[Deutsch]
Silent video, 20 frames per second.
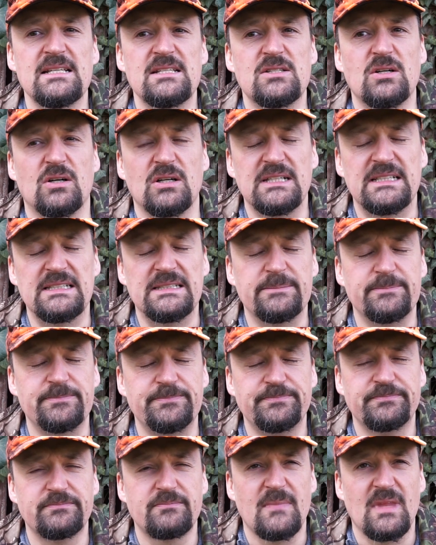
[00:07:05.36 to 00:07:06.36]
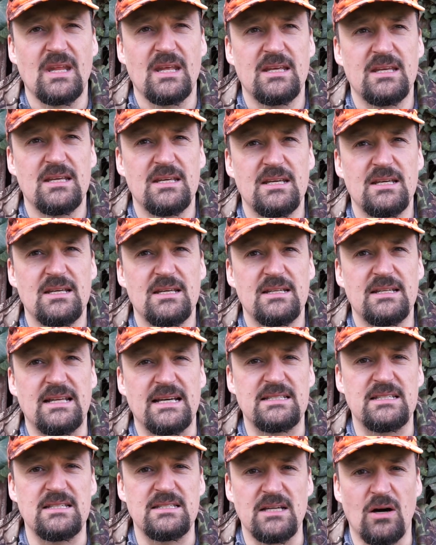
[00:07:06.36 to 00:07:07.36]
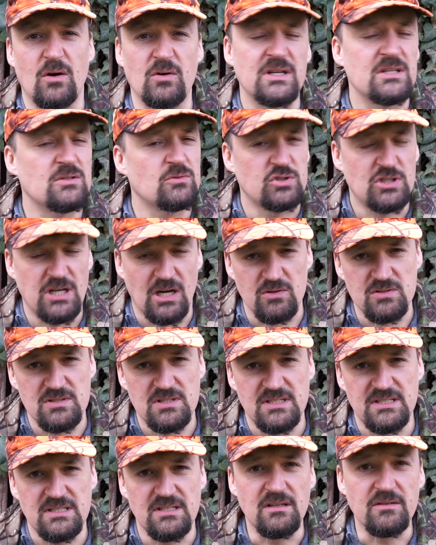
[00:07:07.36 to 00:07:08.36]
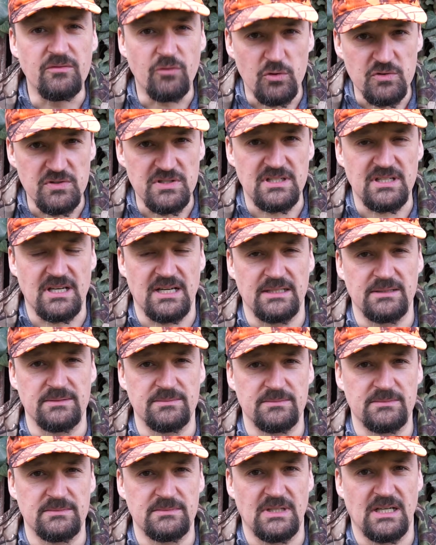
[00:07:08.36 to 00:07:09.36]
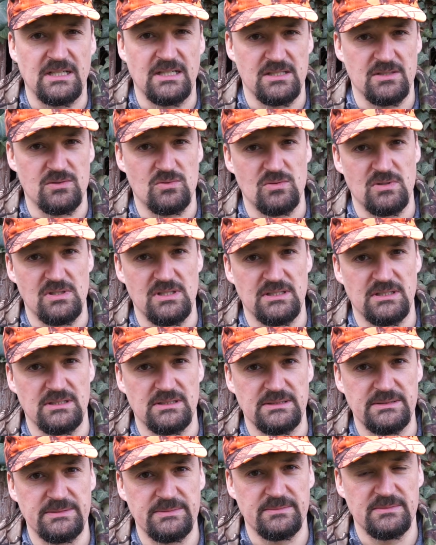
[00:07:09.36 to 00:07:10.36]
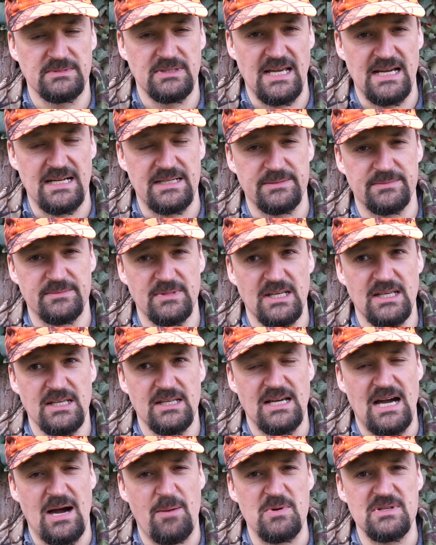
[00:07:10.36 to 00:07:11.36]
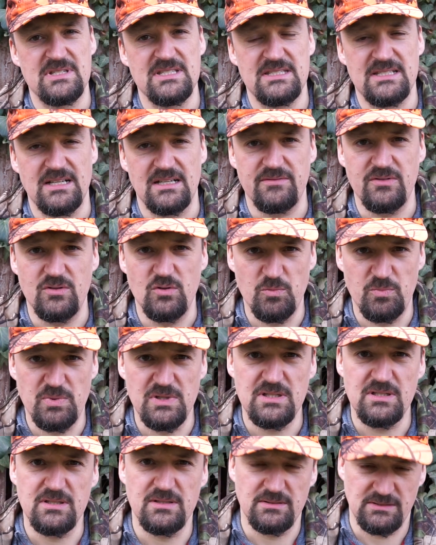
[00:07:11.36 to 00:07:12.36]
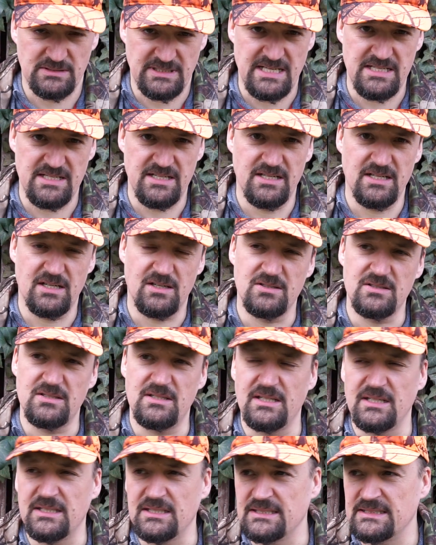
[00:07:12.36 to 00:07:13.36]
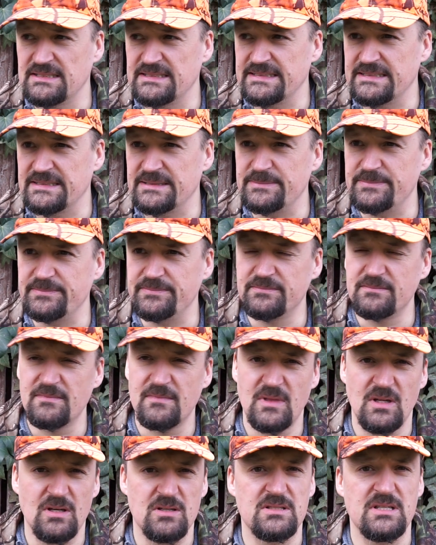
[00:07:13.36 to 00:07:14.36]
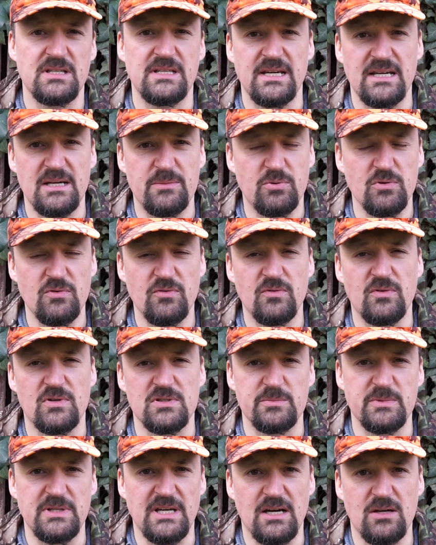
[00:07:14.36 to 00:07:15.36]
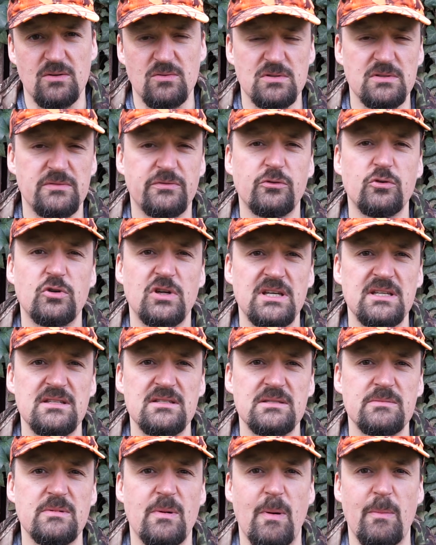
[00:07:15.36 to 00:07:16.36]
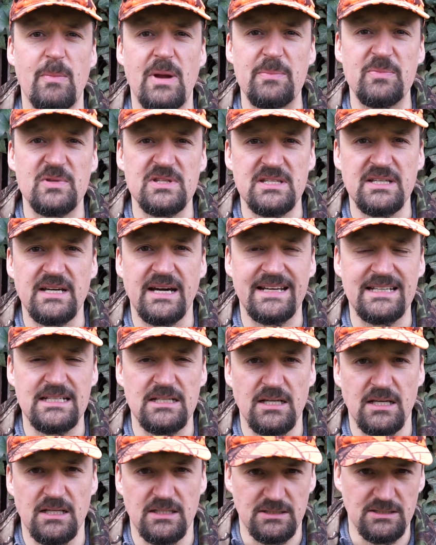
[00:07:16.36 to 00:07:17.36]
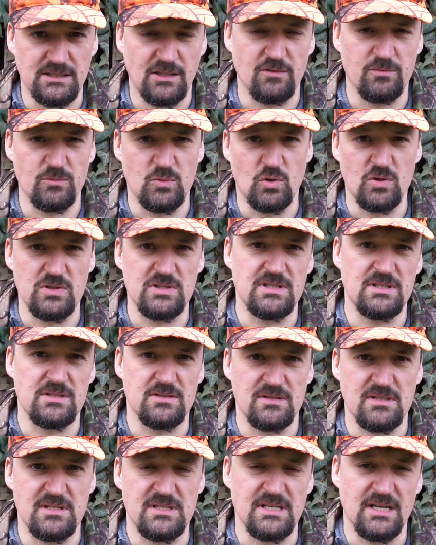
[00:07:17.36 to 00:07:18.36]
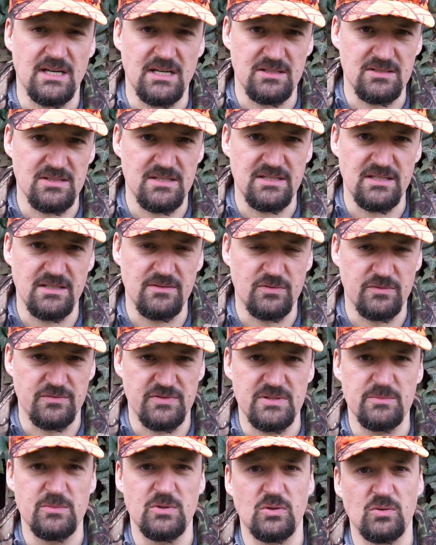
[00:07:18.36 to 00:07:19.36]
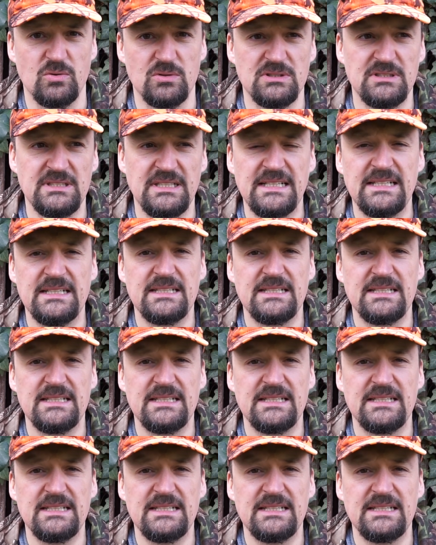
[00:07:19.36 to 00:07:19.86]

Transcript: So, ähm, dass die Sauen ja so schlau sind, die gewöhnen sich dran an das Rotlicht. Ne? Ja. Aber es ist halt wie üblich, kennt jeder aus der, ähm, aus der Jägerprüfung, aus dem Jagdkurs. Früher hieß es immer, man bleibt eine Zigarettenlänge auf dem Hochsitz sozusagen, also 10, 15 Minuten,